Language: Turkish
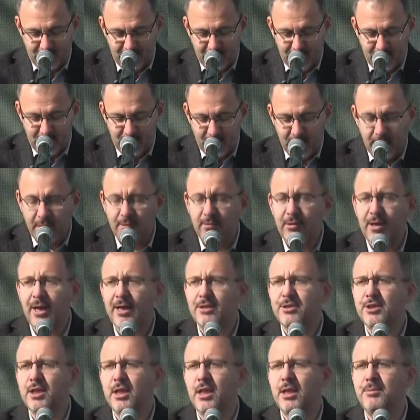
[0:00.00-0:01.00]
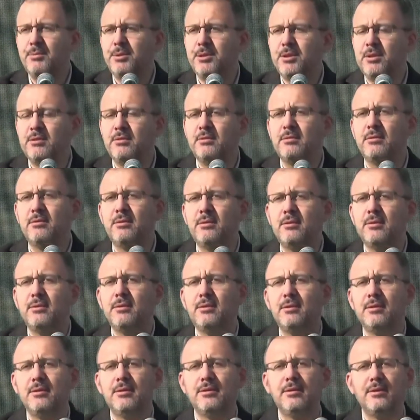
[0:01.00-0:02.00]
Evliya Çelebi'nin
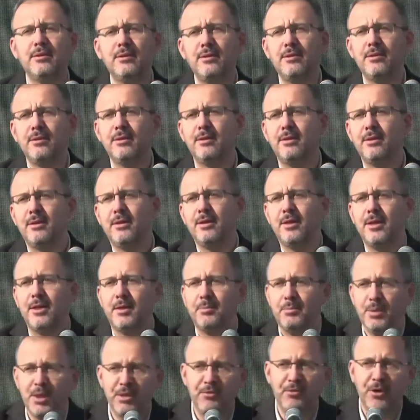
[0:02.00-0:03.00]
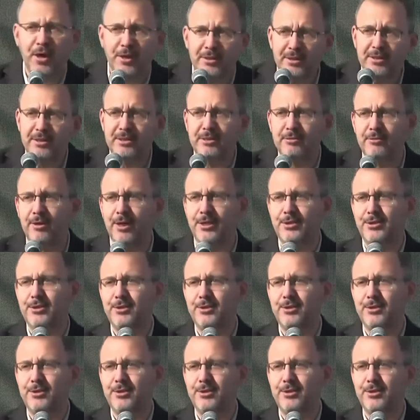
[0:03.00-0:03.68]
bir ifadesi var.